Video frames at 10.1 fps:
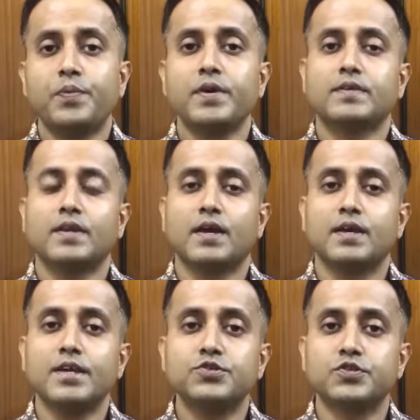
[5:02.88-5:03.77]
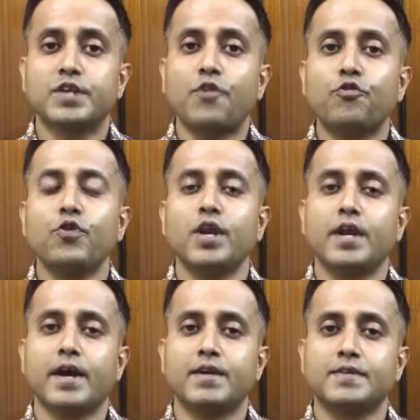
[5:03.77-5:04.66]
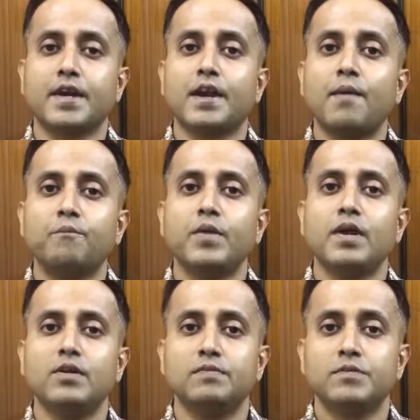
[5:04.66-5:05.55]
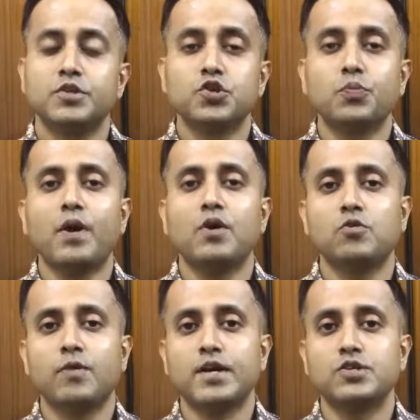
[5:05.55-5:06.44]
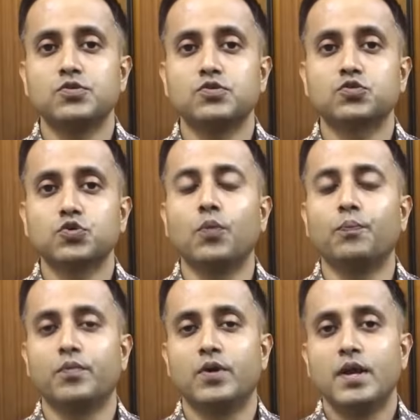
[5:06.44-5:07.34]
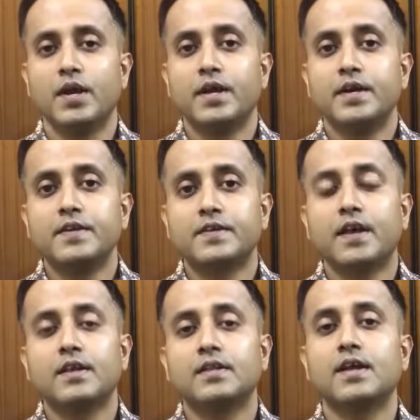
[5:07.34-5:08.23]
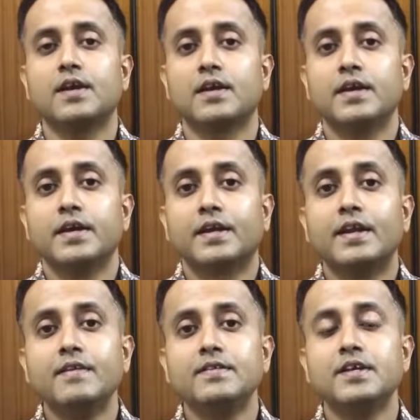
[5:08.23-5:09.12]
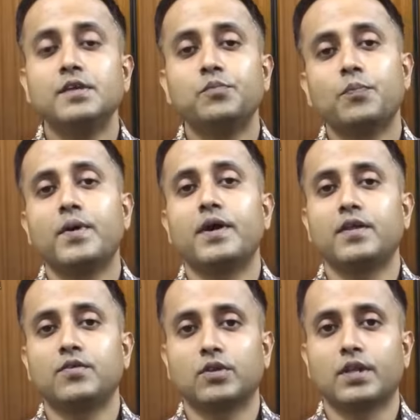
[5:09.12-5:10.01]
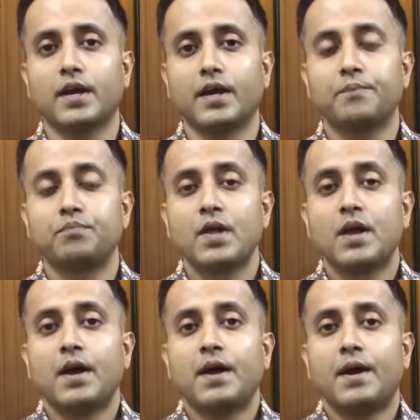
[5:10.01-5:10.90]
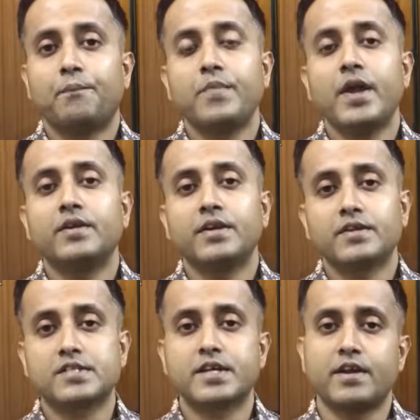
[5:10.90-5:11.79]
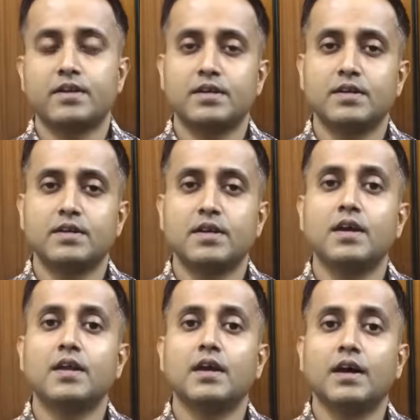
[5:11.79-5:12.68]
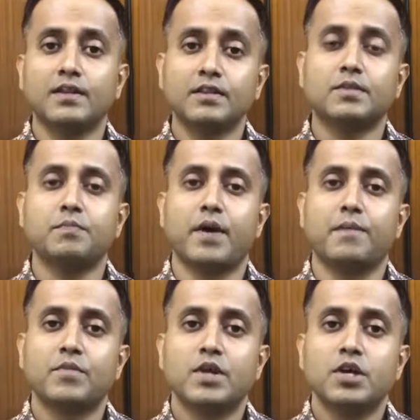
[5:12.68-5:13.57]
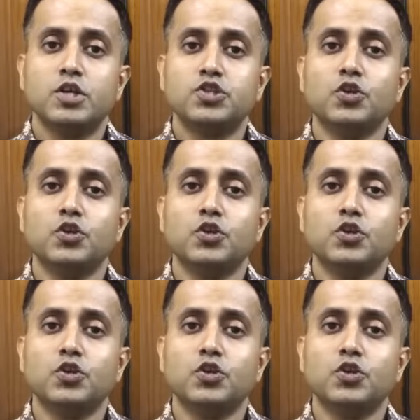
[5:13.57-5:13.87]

और ऊपर से ये जो सेफोनिन है इसके नाम में छुपा हुआ है जो सोप इसके अंदर क्लिनजिंग प्रॉपर्टीज होता है अपने इंटेस्टाइन यानी अंत में